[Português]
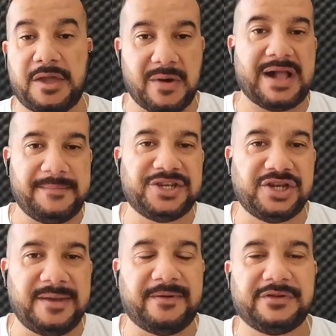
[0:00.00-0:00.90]
Eu acabei
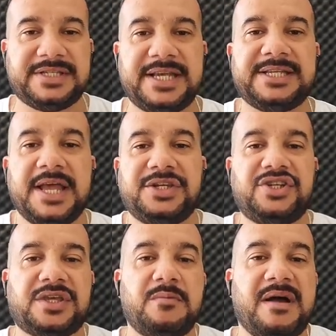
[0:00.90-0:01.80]
de ler para vocês,
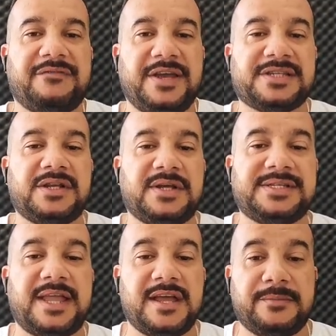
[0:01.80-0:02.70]
diz que uma vez que nós
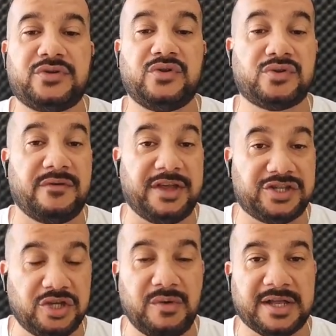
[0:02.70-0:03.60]
tenhamos nos
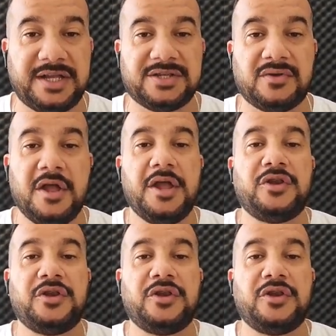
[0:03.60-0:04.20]
convertido a Cristo,